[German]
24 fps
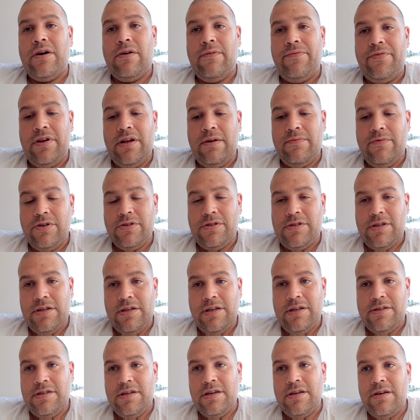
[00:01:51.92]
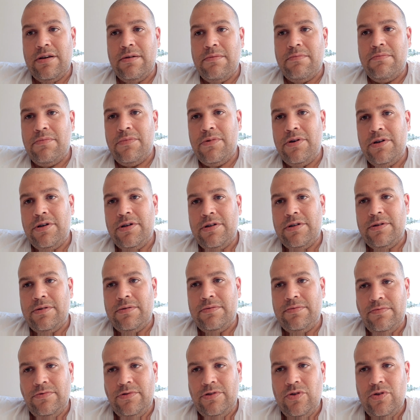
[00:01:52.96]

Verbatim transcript: Daraufhin haben wir uns dann jetzt hier im äh,